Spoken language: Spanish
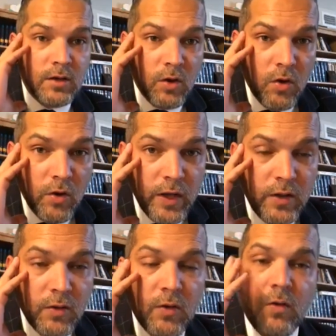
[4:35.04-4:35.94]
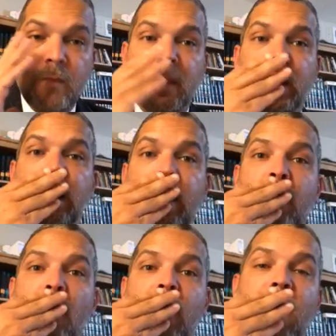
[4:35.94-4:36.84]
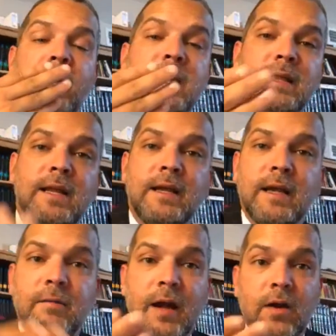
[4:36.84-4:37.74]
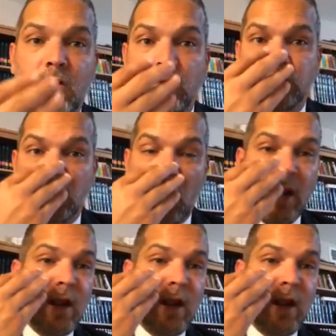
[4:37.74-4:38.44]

los oídos, la boca. ¿Y qué tiene que ver los ojos y